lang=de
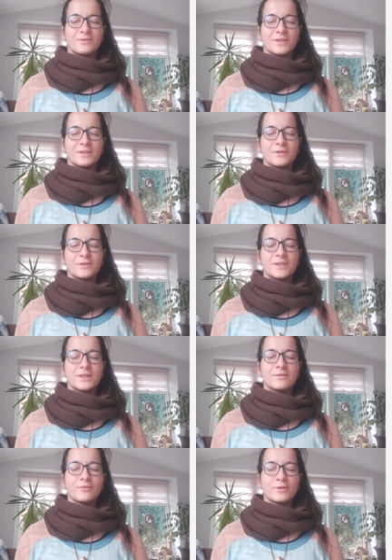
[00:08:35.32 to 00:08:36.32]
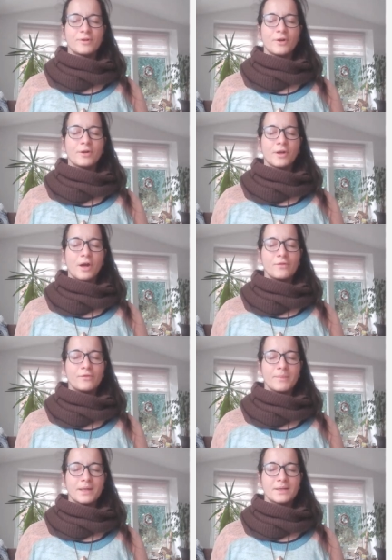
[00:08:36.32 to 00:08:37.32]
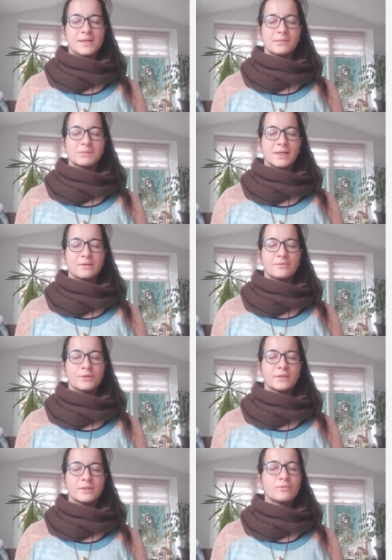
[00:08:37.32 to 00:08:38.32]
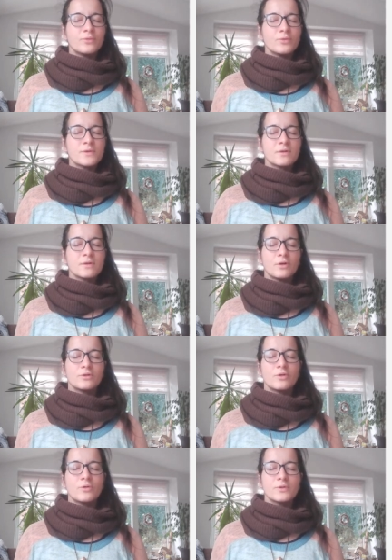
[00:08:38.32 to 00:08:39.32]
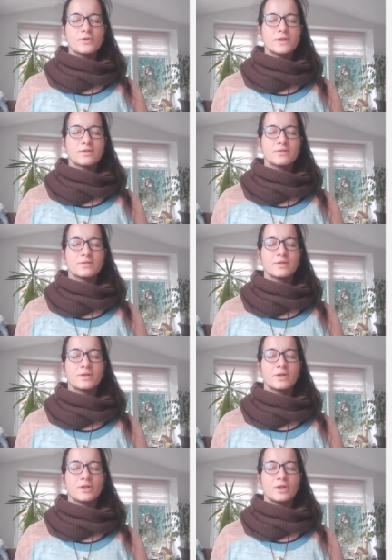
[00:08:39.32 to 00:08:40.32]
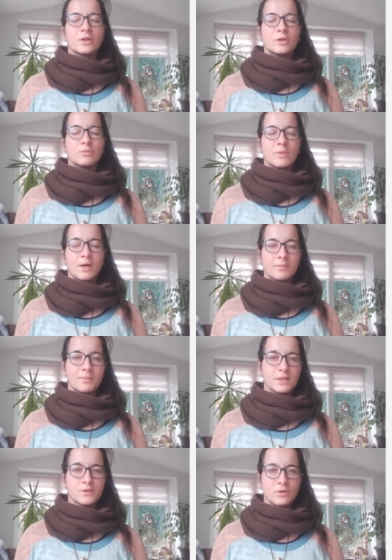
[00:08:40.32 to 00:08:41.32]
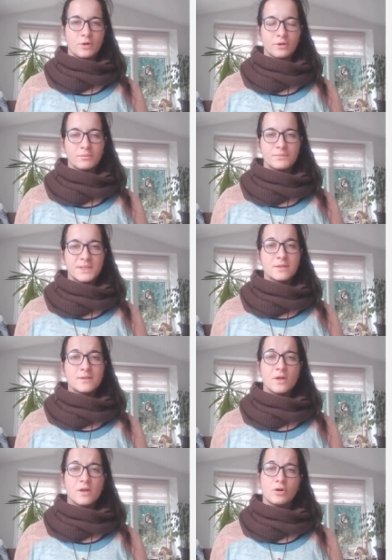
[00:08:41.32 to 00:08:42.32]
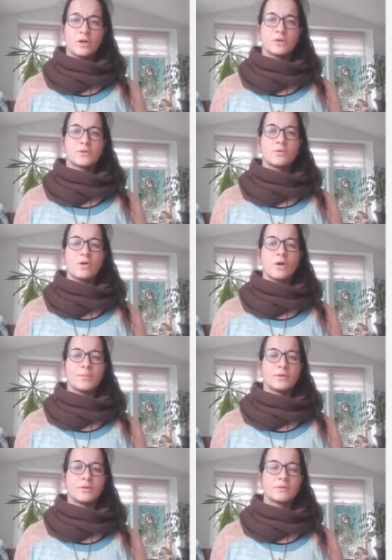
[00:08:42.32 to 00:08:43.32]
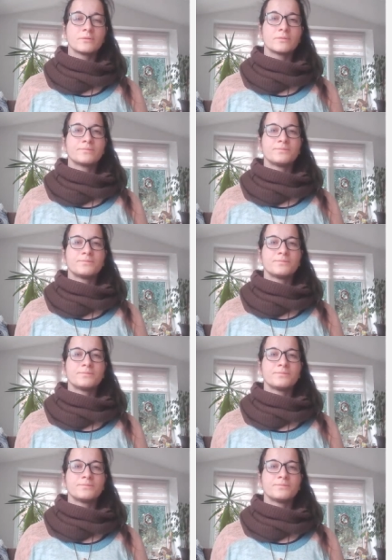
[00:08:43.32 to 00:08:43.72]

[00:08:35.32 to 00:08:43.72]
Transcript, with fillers: Und Dann könnt ihr von eurer Aufmerksamkeit von den Füßen euch lösen, um einmal zu eurem Sitzhocker zu kommen,